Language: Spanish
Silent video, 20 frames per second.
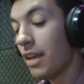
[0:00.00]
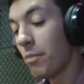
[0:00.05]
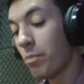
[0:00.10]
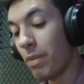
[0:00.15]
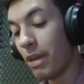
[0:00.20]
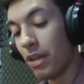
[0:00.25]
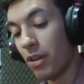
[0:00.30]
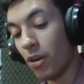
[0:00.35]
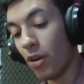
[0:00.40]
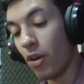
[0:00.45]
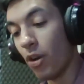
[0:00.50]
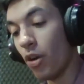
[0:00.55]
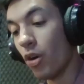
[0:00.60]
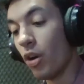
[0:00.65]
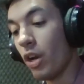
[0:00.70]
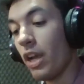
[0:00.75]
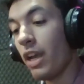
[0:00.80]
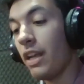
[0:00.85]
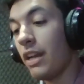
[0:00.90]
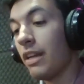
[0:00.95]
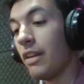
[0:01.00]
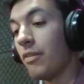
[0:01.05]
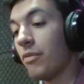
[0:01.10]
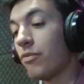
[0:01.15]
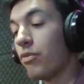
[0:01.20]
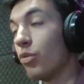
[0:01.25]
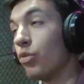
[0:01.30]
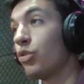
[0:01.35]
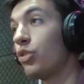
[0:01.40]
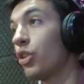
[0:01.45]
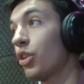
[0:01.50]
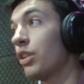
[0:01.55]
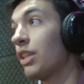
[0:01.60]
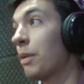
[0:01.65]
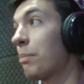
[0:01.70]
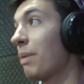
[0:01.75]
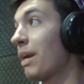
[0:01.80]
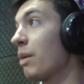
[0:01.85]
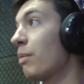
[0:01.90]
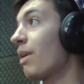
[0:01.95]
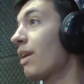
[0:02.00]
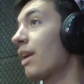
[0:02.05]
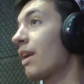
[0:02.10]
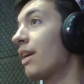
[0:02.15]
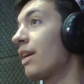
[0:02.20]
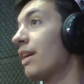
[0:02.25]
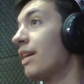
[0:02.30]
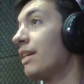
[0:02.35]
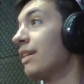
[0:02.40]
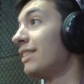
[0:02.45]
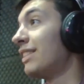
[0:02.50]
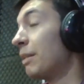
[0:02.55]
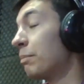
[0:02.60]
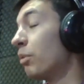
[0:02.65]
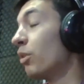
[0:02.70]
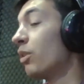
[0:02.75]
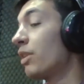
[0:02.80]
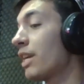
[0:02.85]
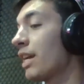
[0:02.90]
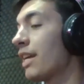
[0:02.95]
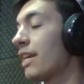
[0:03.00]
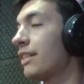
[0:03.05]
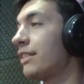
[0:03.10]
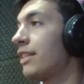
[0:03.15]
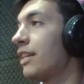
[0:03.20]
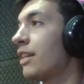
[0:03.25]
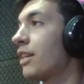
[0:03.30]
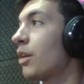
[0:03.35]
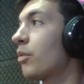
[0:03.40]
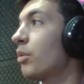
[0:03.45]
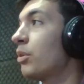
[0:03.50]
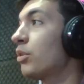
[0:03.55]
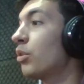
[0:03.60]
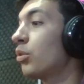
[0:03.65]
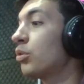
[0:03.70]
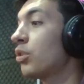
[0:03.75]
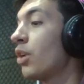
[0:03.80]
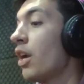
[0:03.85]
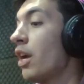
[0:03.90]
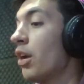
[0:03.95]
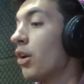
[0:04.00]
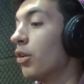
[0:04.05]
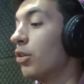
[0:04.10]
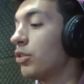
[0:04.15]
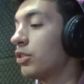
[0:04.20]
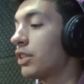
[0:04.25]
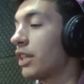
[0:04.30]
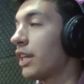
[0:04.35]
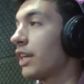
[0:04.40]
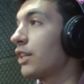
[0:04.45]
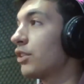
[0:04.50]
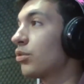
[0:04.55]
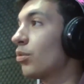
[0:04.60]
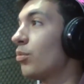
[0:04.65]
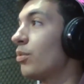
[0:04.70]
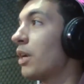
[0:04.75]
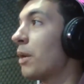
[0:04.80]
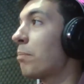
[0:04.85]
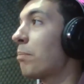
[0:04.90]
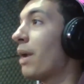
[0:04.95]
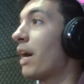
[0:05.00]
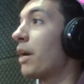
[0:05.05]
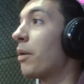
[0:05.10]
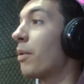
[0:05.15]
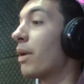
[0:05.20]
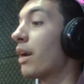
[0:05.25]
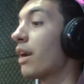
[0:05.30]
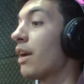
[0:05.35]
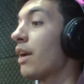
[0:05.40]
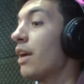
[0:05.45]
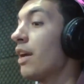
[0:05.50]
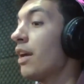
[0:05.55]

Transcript: pero en función de spyware se podría decir que Windows 11 es un spyware.